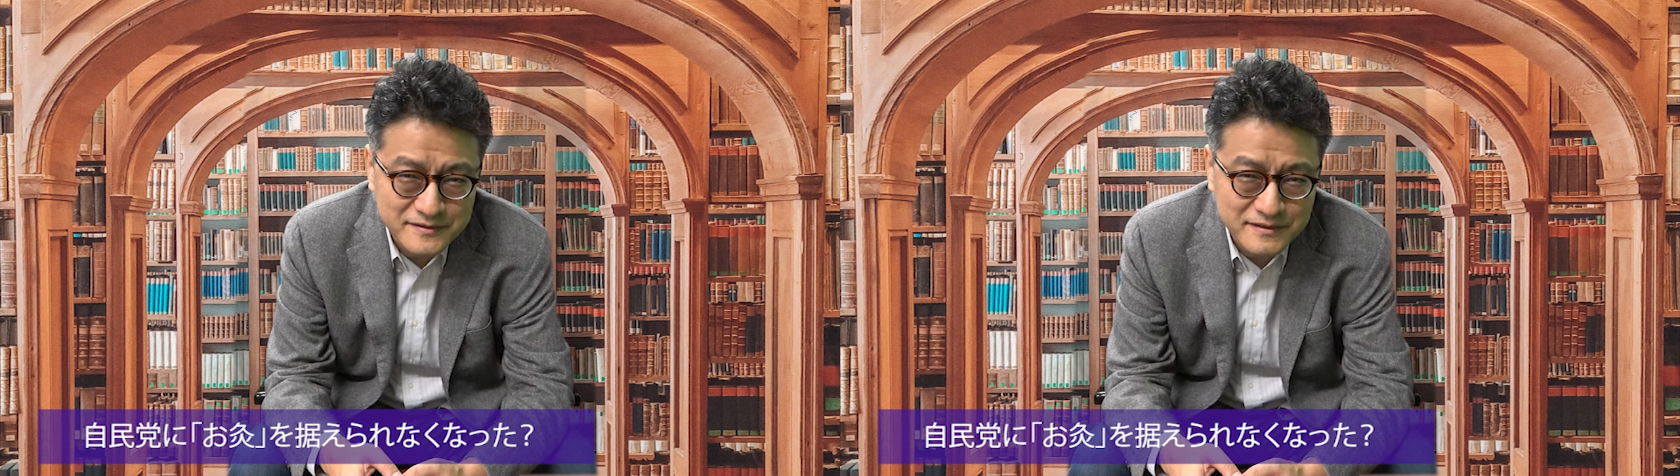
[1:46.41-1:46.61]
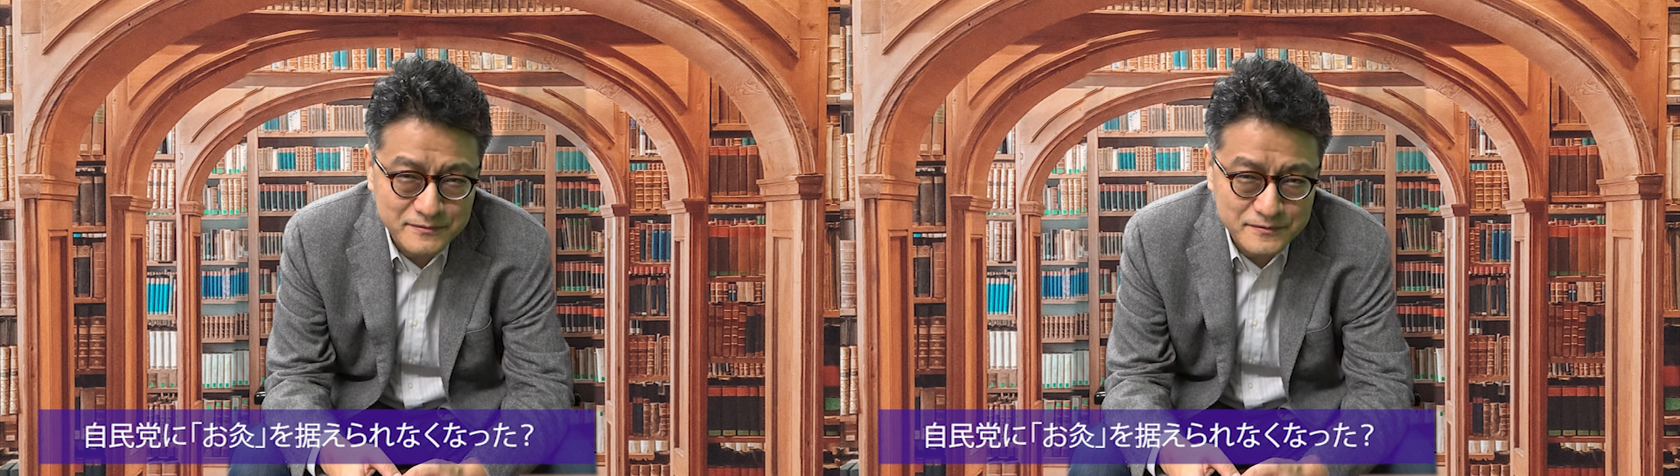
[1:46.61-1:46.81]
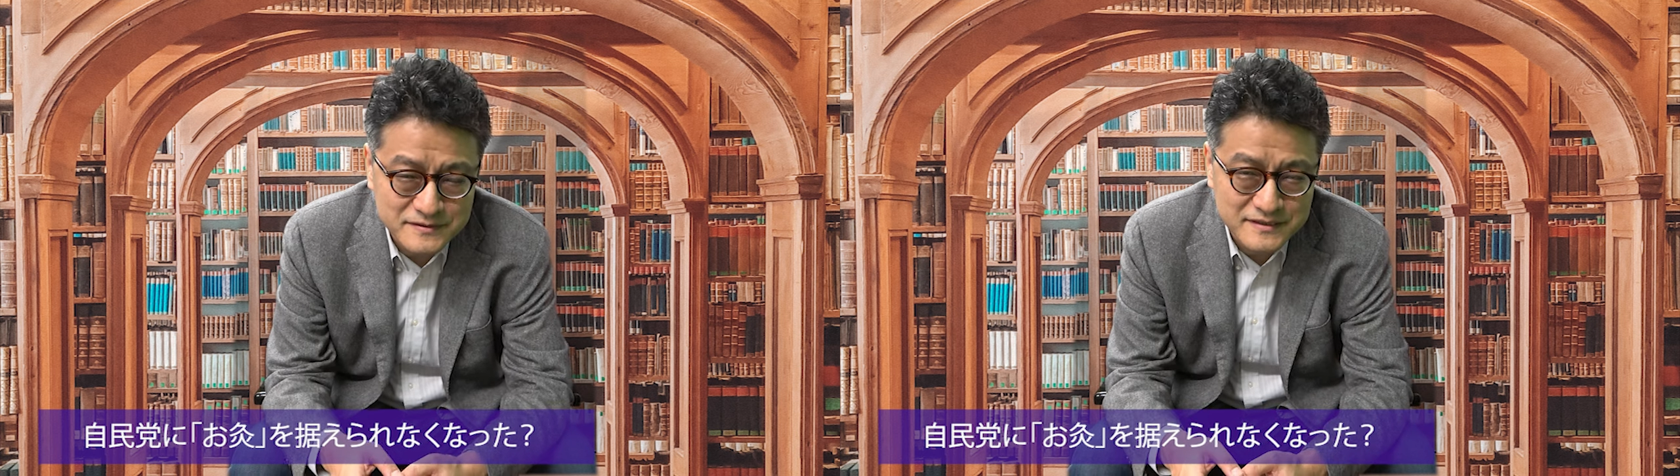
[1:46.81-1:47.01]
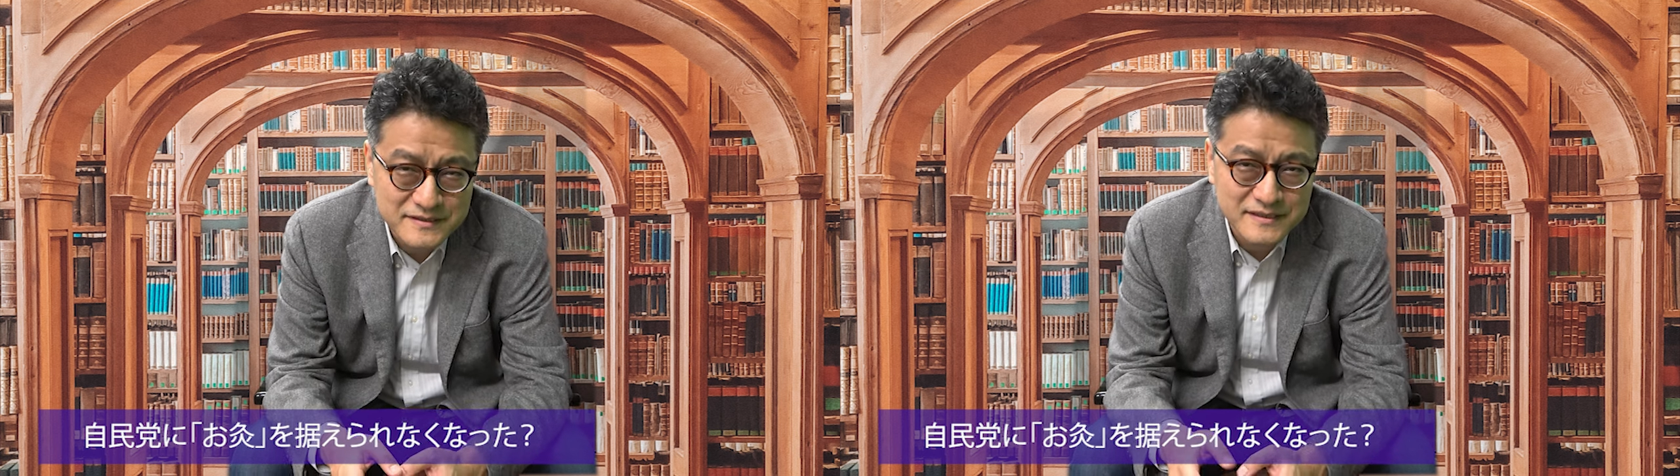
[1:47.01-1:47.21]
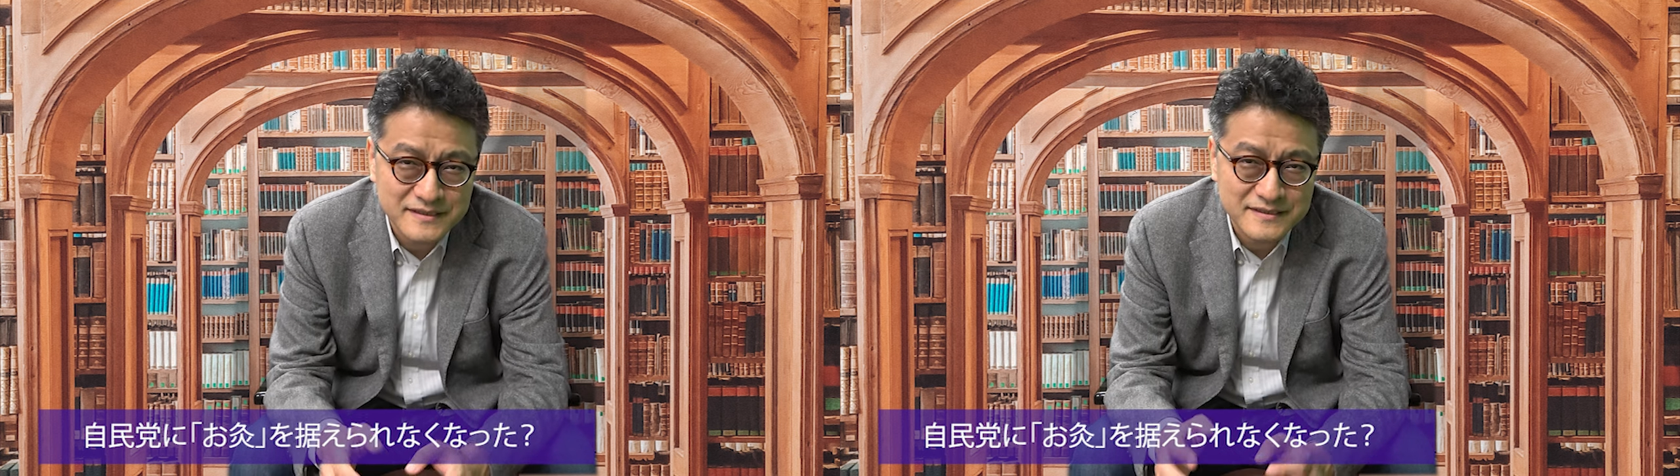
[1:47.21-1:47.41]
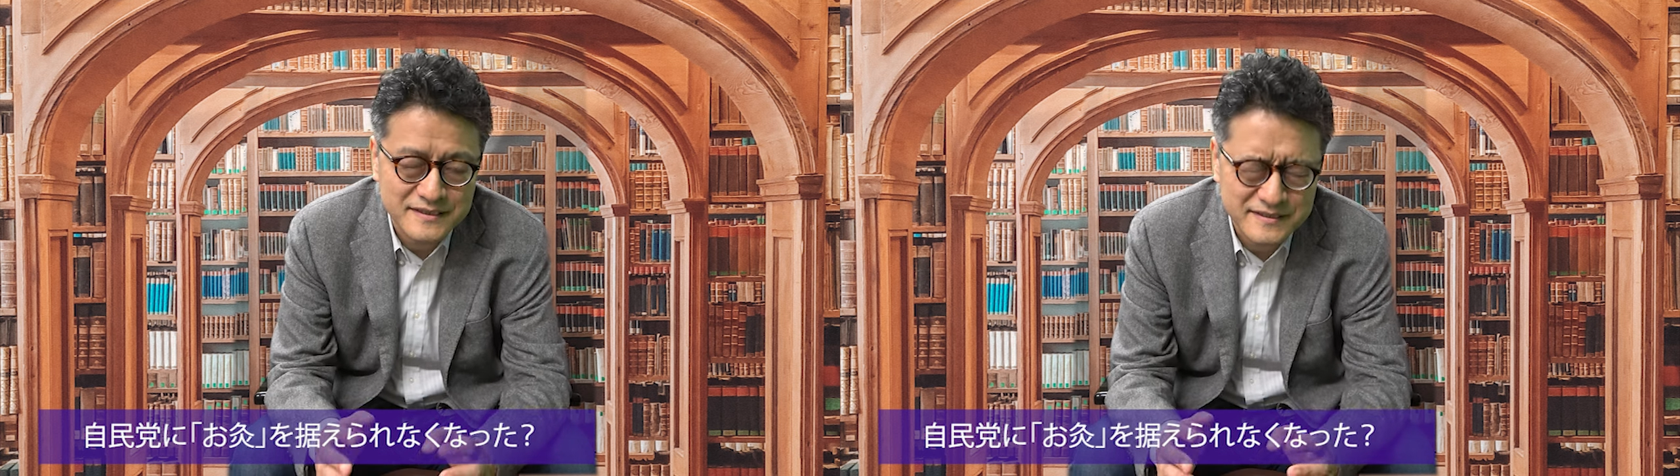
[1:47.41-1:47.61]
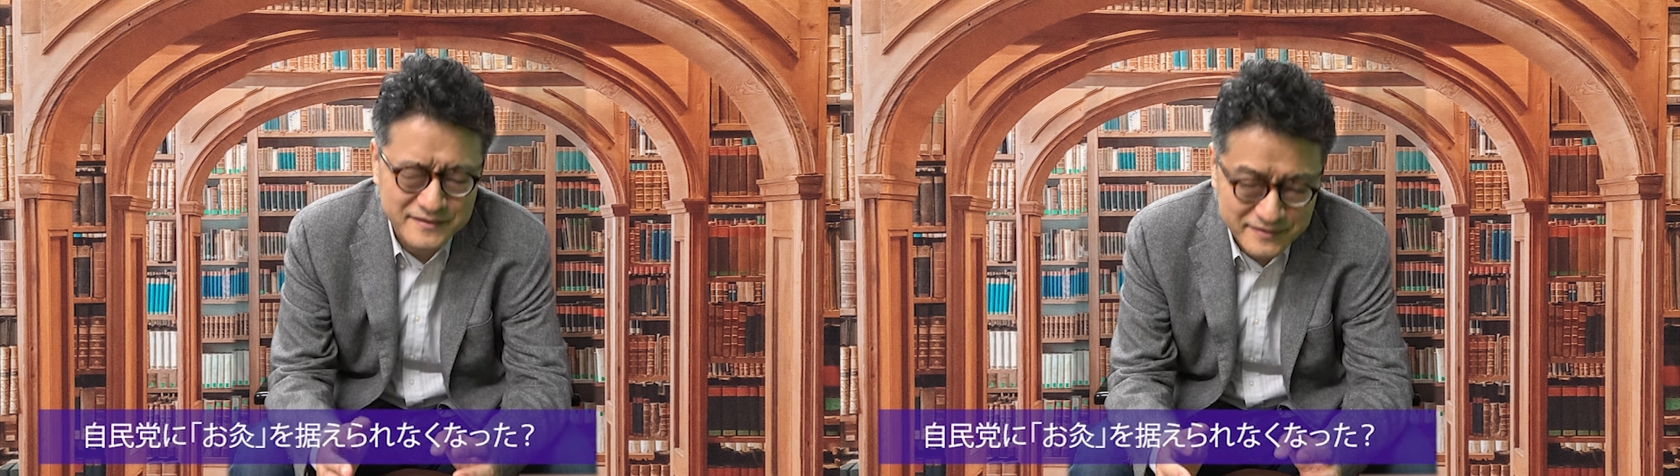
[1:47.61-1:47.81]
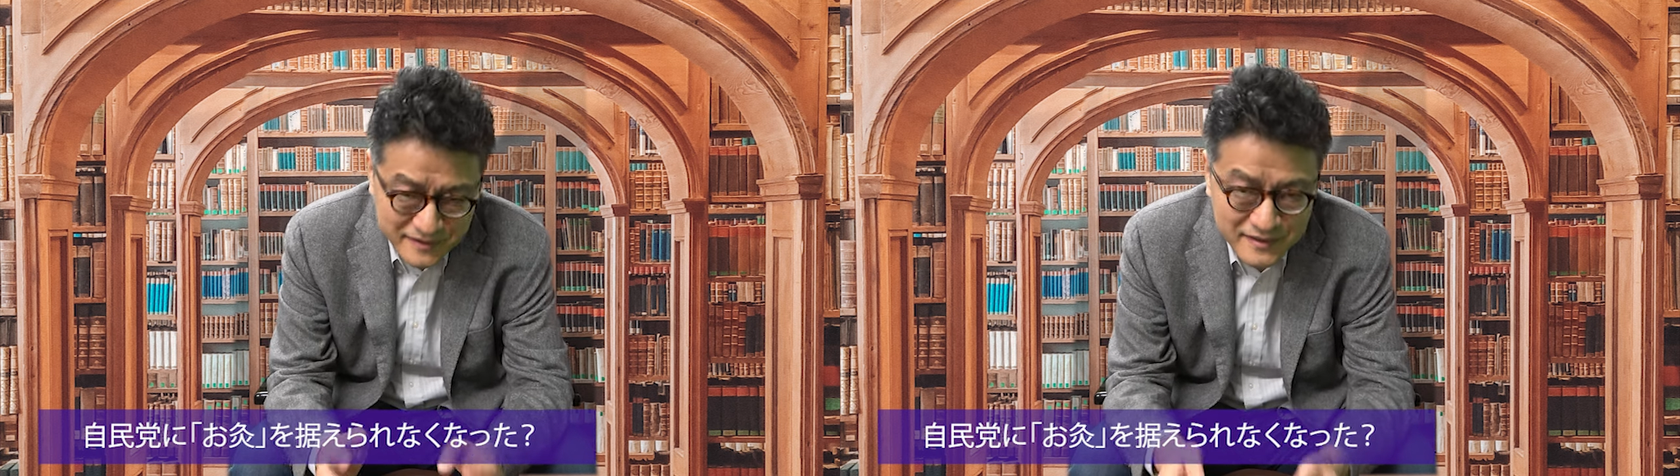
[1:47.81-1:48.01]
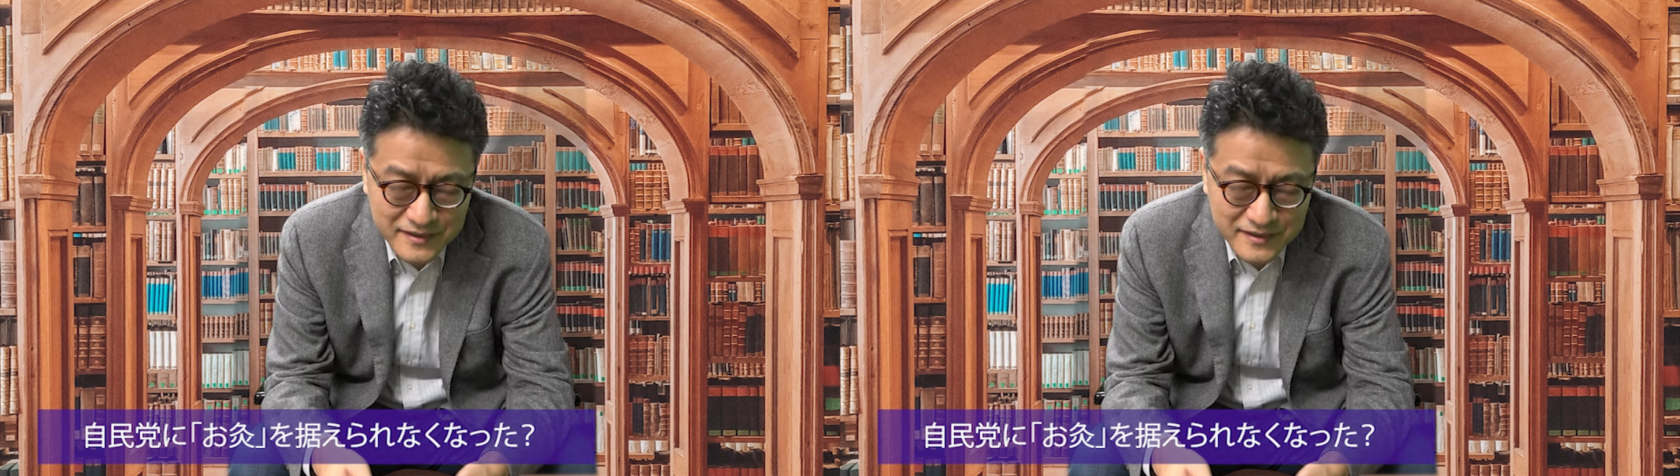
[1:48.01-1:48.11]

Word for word: たことをさせなかったっていうね、